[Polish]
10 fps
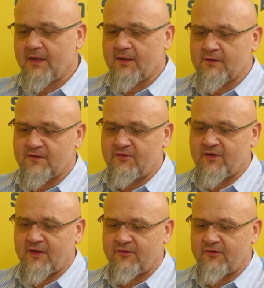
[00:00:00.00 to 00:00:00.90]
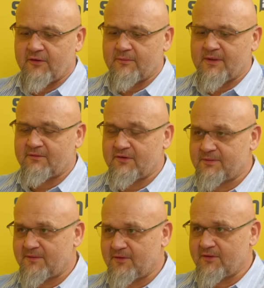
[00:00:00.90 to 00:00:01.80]
rozliczać y, Prawo i
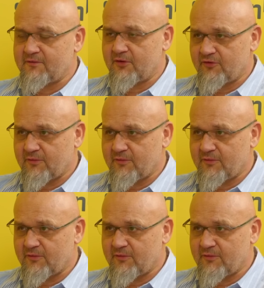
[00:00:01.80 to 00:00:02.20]
Sprawiedliwość,